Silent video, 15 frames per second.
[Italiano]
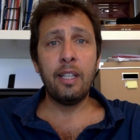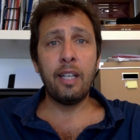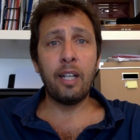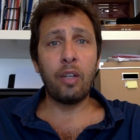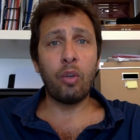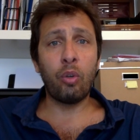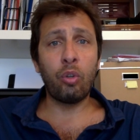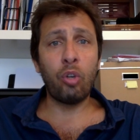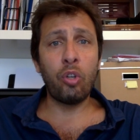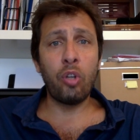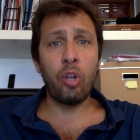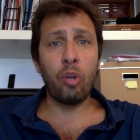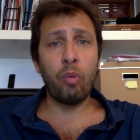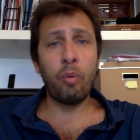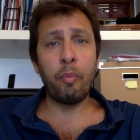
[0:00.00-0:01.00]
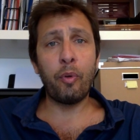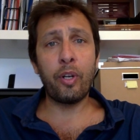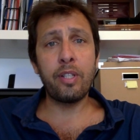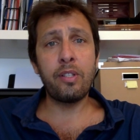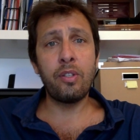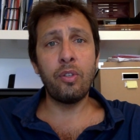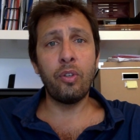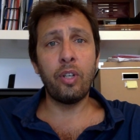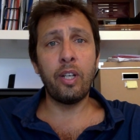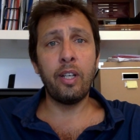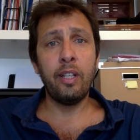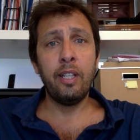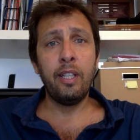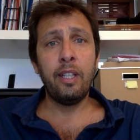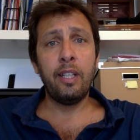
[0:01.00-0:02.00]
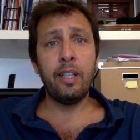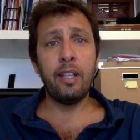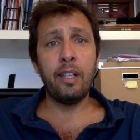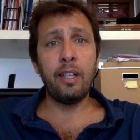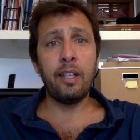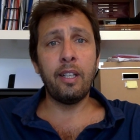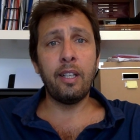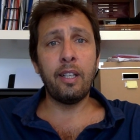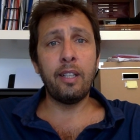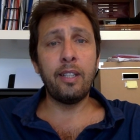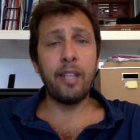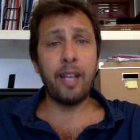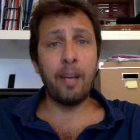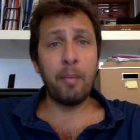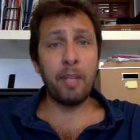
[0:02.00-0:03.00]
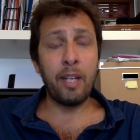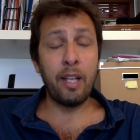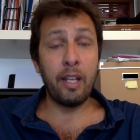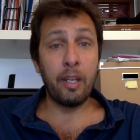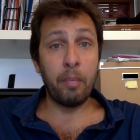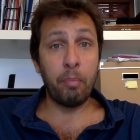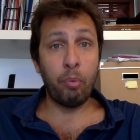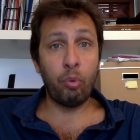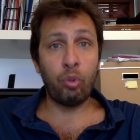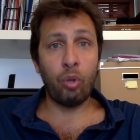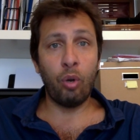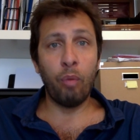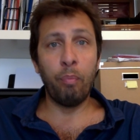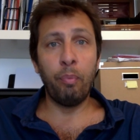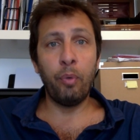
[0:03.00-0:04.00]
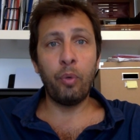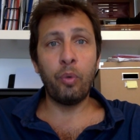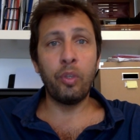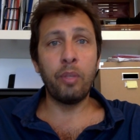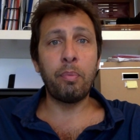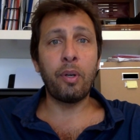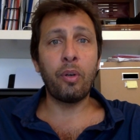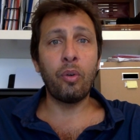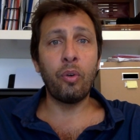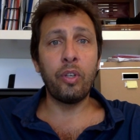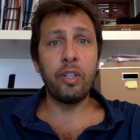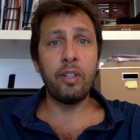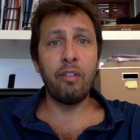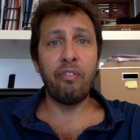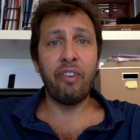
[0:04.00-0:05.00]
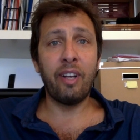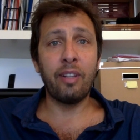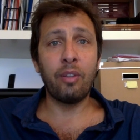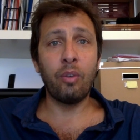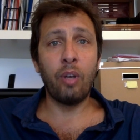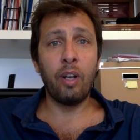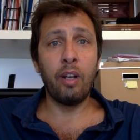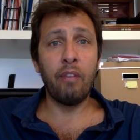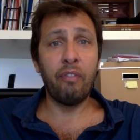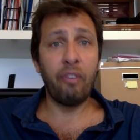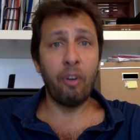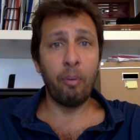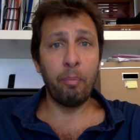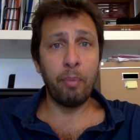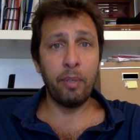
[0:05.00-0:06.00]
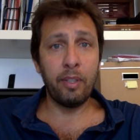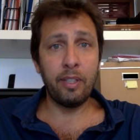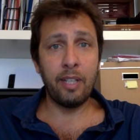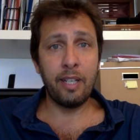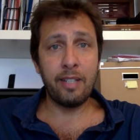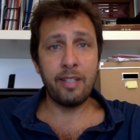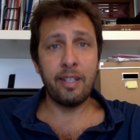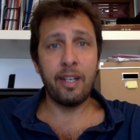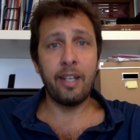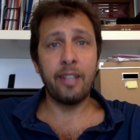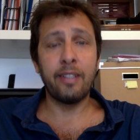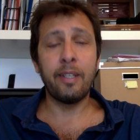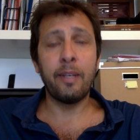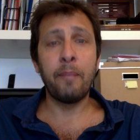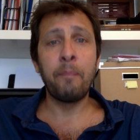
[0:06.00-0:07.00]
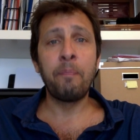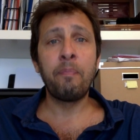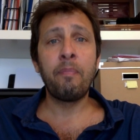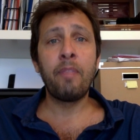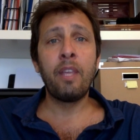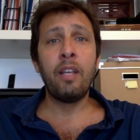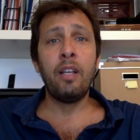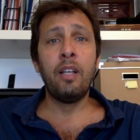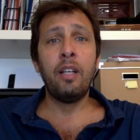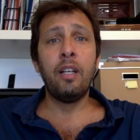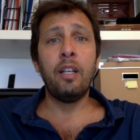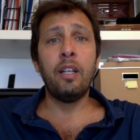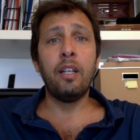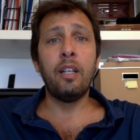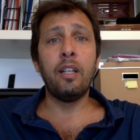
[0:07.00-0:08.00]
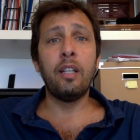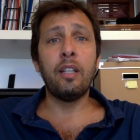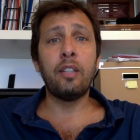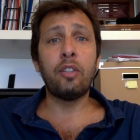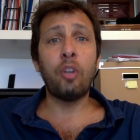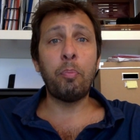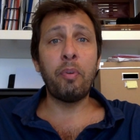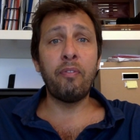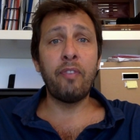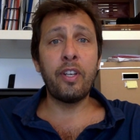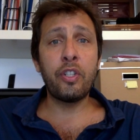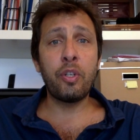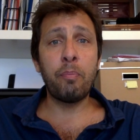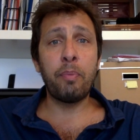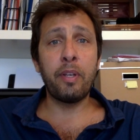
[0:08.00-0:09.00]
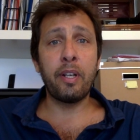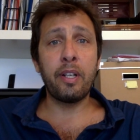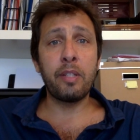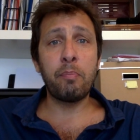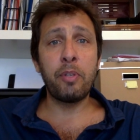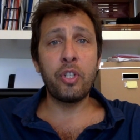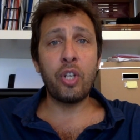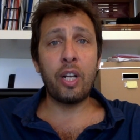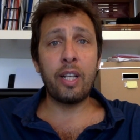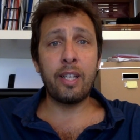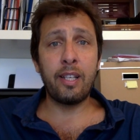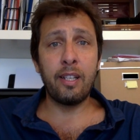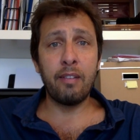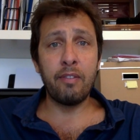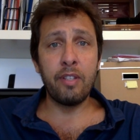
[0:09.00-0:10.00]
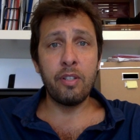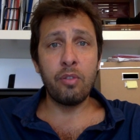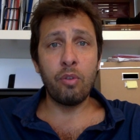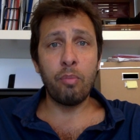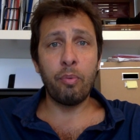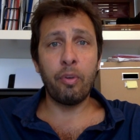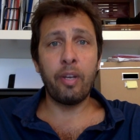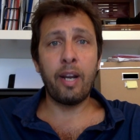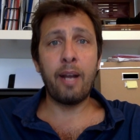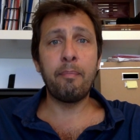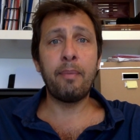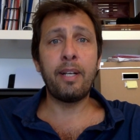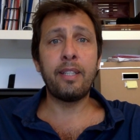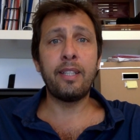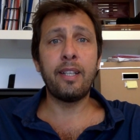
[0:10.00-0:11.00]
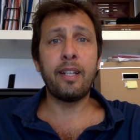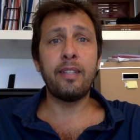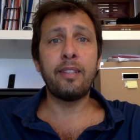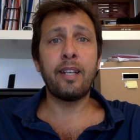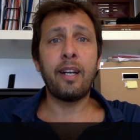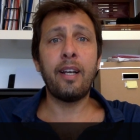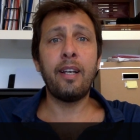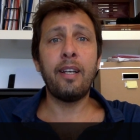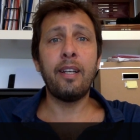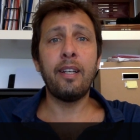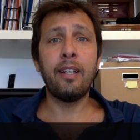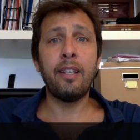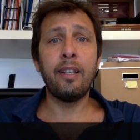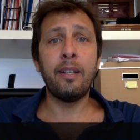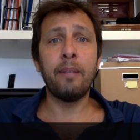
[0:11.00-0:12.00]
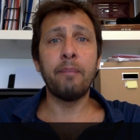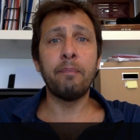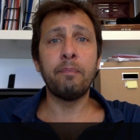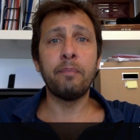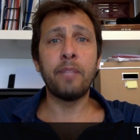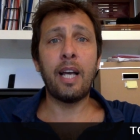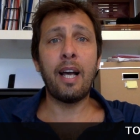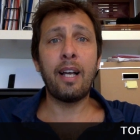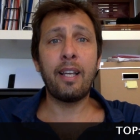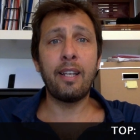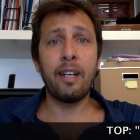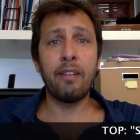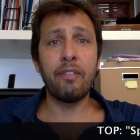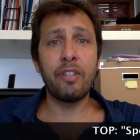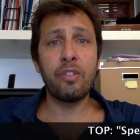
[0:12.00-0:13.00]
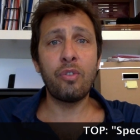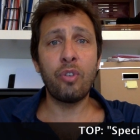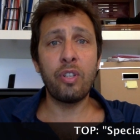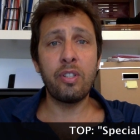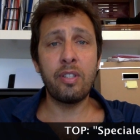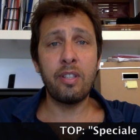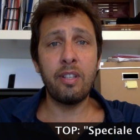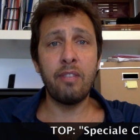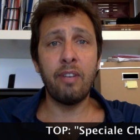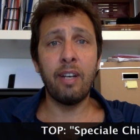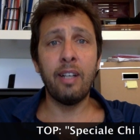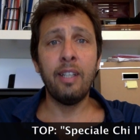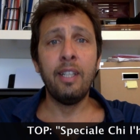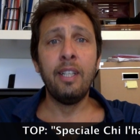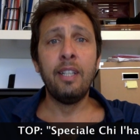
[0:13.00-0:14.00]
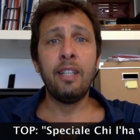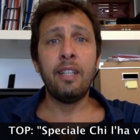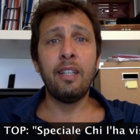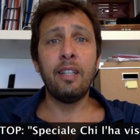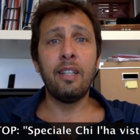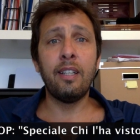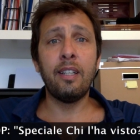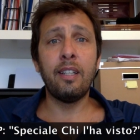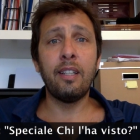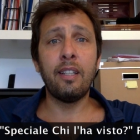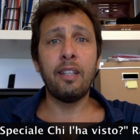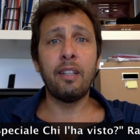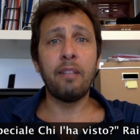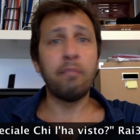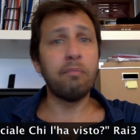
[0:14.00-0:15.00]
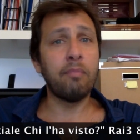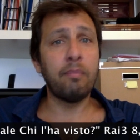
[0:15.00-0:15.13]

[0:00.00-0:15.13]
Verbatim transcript: al cordoglio alla commemorazione eh, di Camilleri, purtroppo, quindi per noi di fatto è il flop della serata. Eh, top invece per Speciale Chi l'ha visto, il programma di Re 3 ehm, anche nella versione estiva eh,